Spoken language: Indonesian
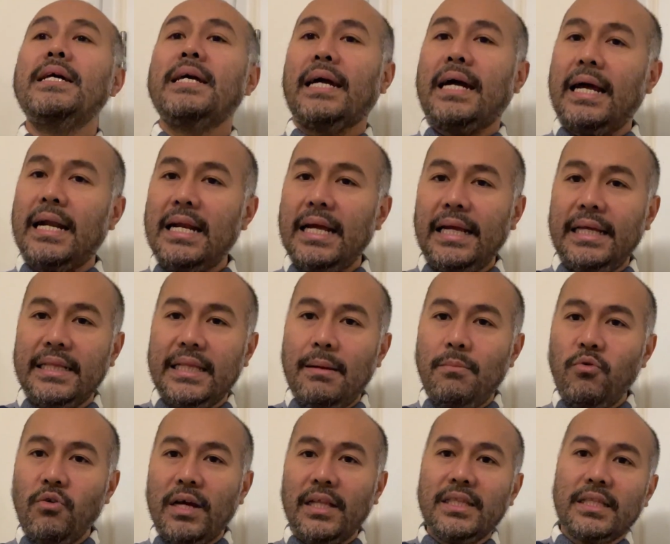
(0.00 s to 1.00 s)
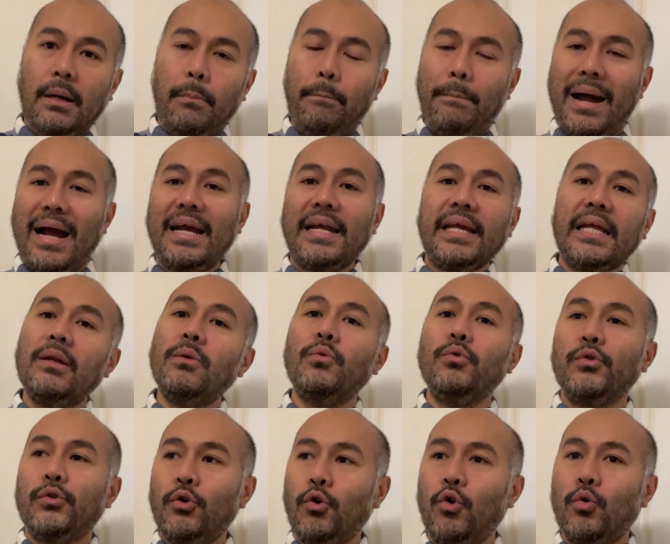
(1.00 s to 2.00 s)
Karena kita bukan terpanggil
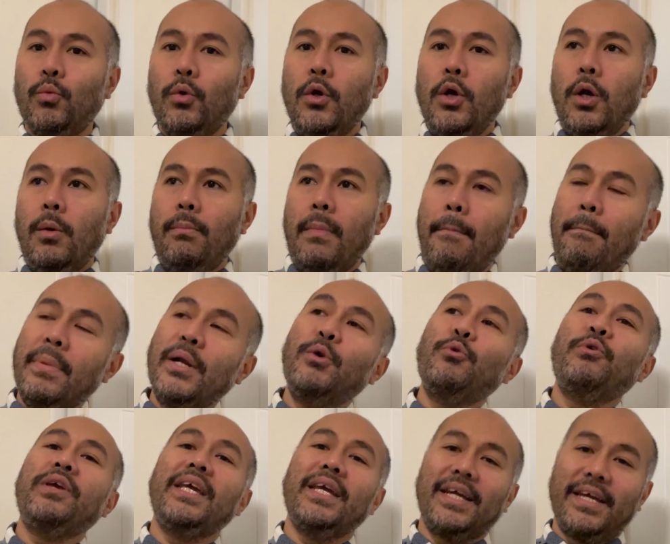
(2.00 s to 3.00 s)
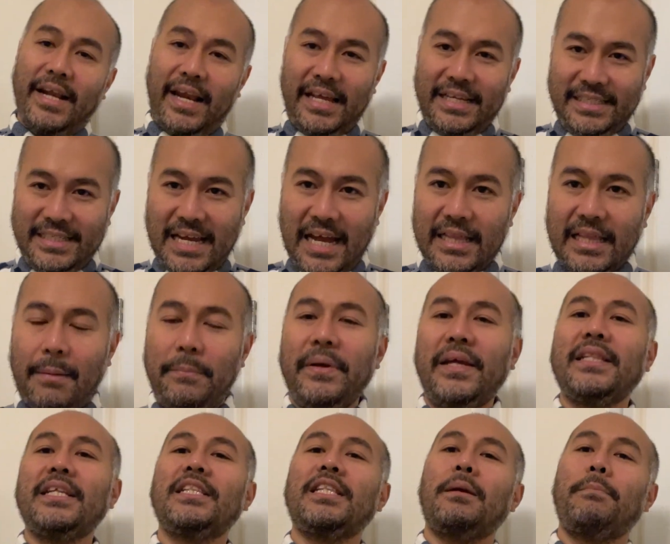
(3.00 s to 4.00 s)
untuk memenuhi gereja, tapi
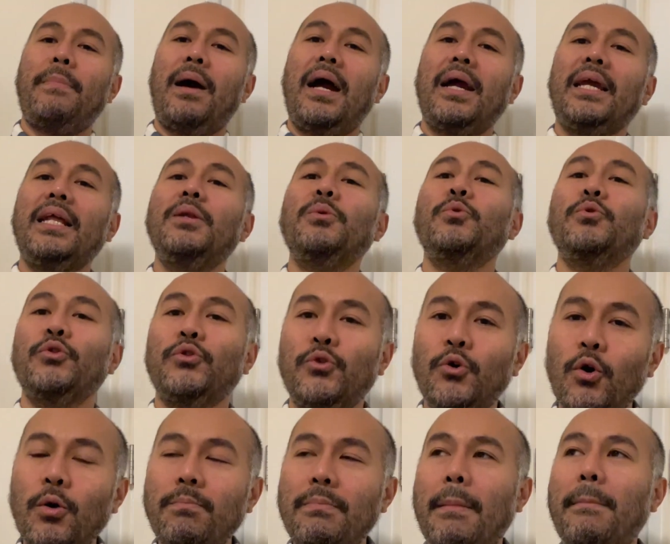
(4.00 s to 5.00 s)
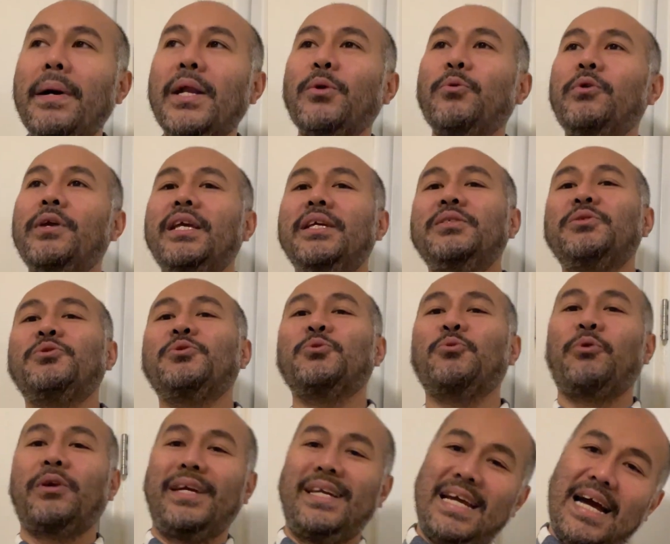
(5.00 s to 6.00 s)
kita terpanggil untuk memenuhi
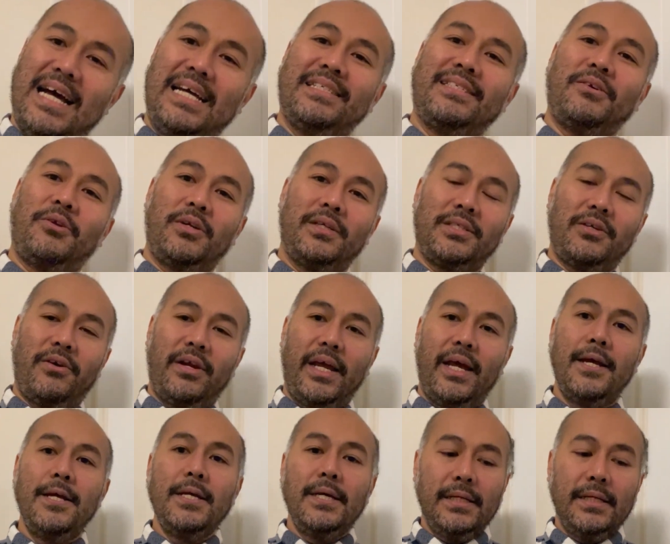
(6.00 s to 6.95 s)
surga, saudara-saudara ya.